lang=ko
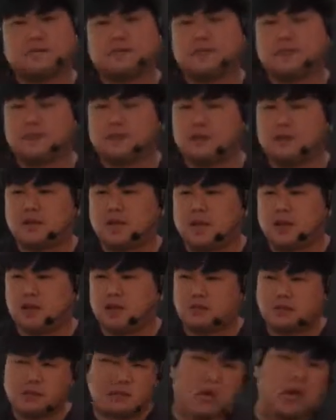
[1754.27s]
나
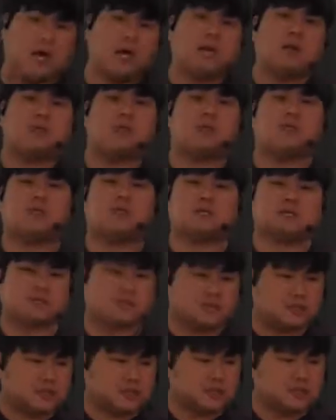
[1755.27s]
그래 안 해버렸
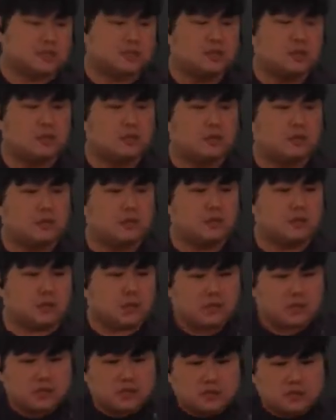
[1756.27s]
짜증나. 왜냐면 내가
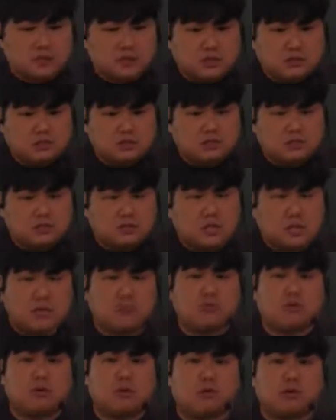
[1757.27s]
지금
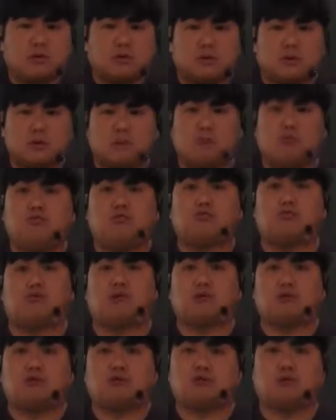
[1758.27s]
양보하면 날 호구로
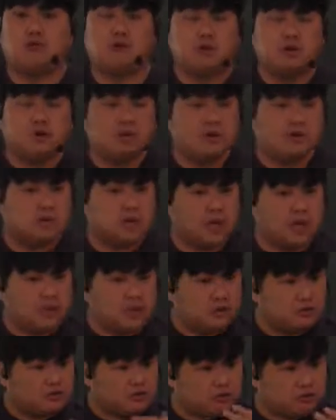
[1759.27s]
알고
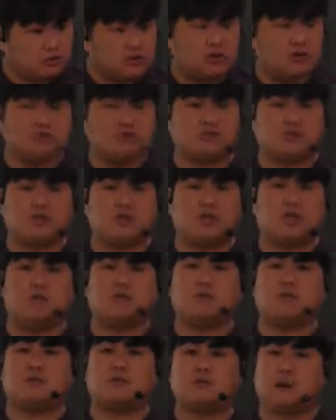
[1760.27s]
내일은 9원 주고
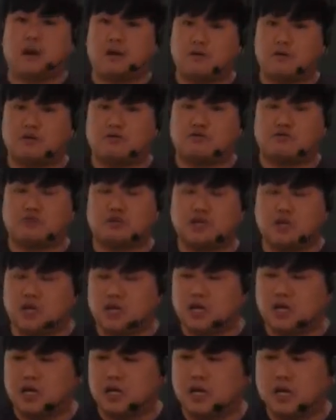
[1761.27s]
내일만은 8원 줄
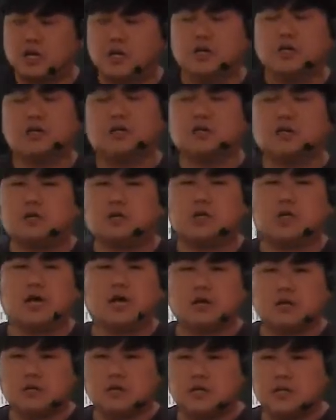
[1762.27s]
테니까 그렇게
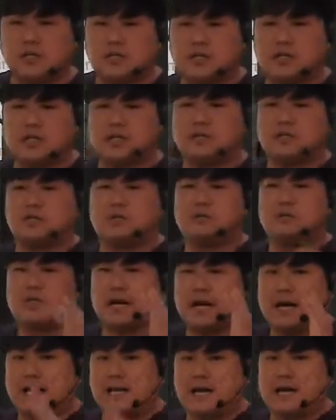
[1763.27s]
하느니 차라리 지금부터
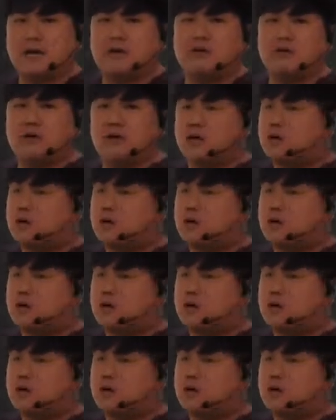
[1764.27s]
안 할 거야 라고